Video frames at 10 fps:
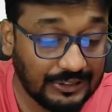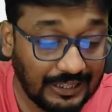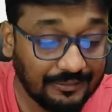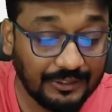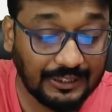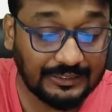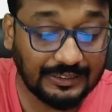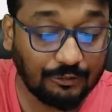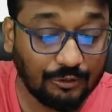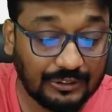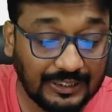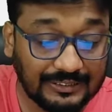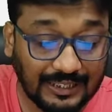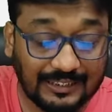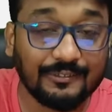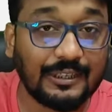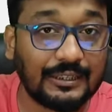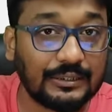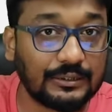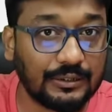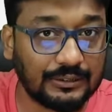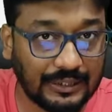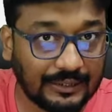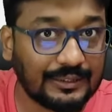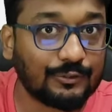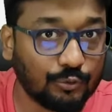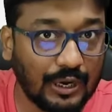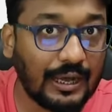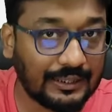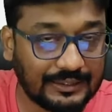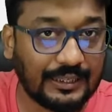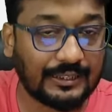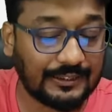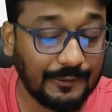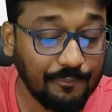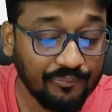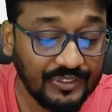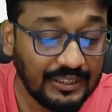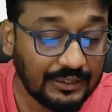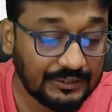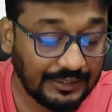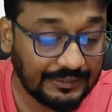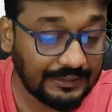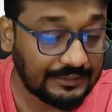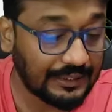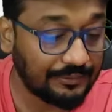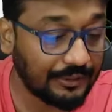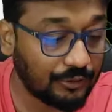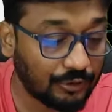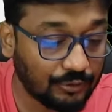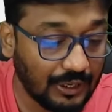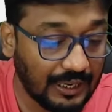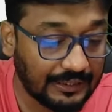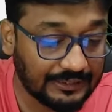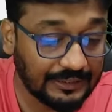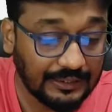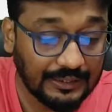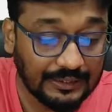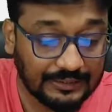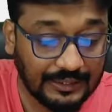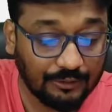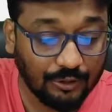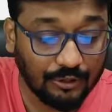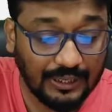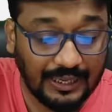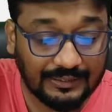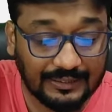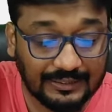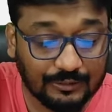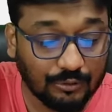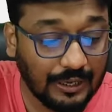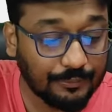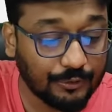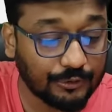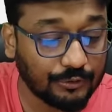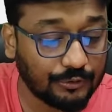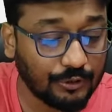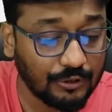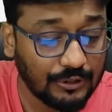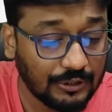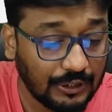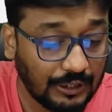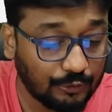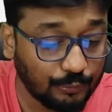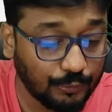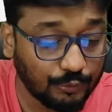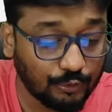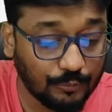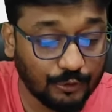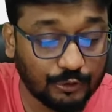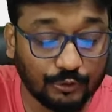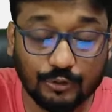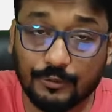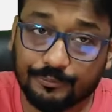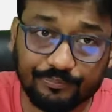সার্টিফিকেট যেগুলো টেট সার্টিফিকেট যাদের তোলা আছে আর কি যে টেট সার্টিফিকেটগুলো তোলা আছে সেইগুলো একত্রিশে জুলাই পর্যন্ত দুপুর দুটো পর্যন্ত